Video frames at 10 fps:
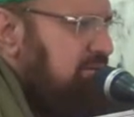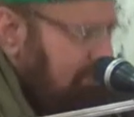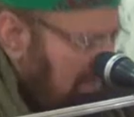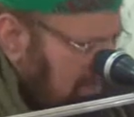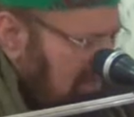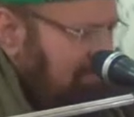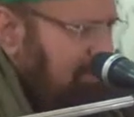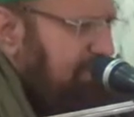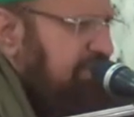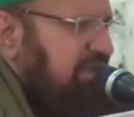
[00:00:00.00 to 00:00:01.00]
इनकी
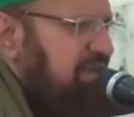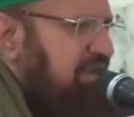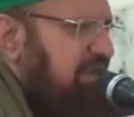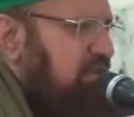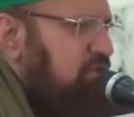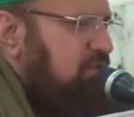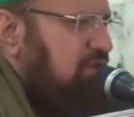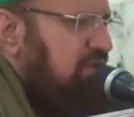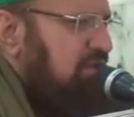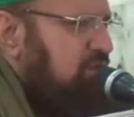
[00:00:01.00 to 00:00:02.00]
टीवी पर तकरीरें
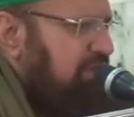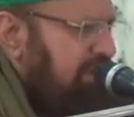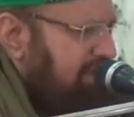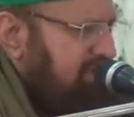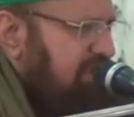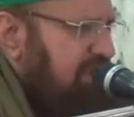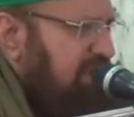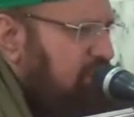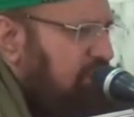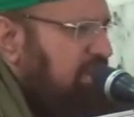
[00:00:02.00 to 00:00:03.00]
होती हैं उनके
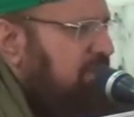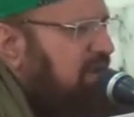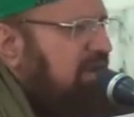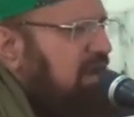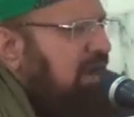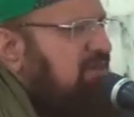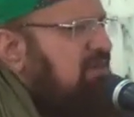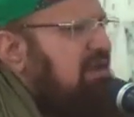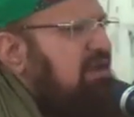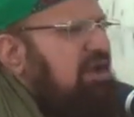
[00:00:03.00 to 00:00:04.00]
रिसाले उनके अब हज
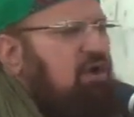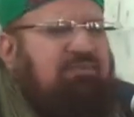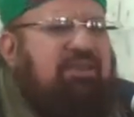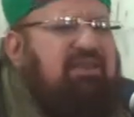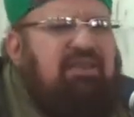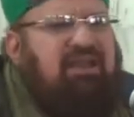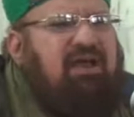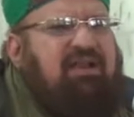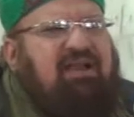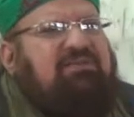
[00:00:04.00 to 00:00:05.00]
करने आओ मदीने
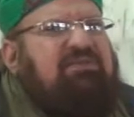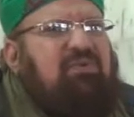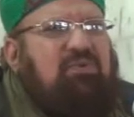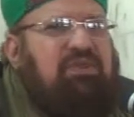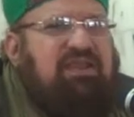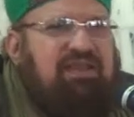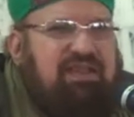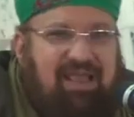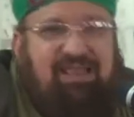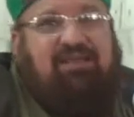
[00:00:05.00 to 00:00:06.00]
आना जरूरी
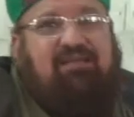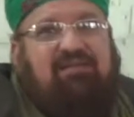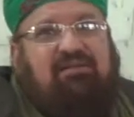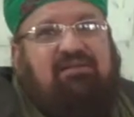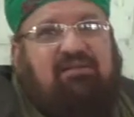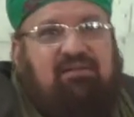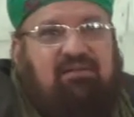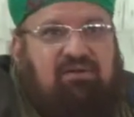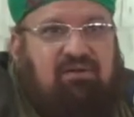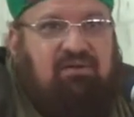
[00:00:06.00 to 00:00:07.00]
नहीं
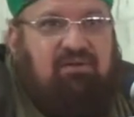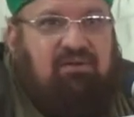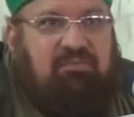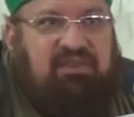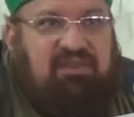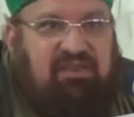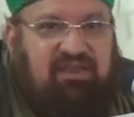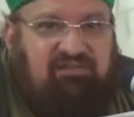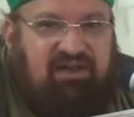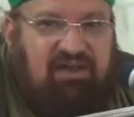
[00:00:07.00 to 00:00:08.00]

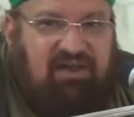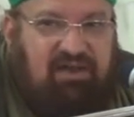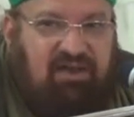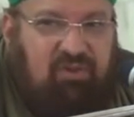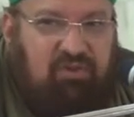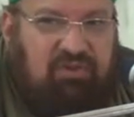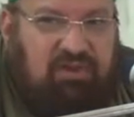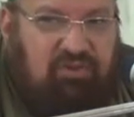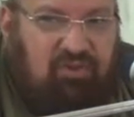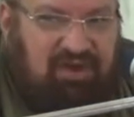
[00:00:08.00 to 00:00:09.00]
मदीने वाला ना
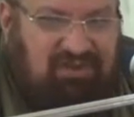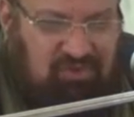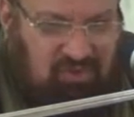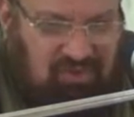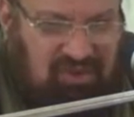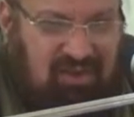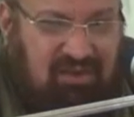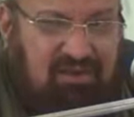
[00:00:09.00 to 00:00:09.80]
होता तो हज होता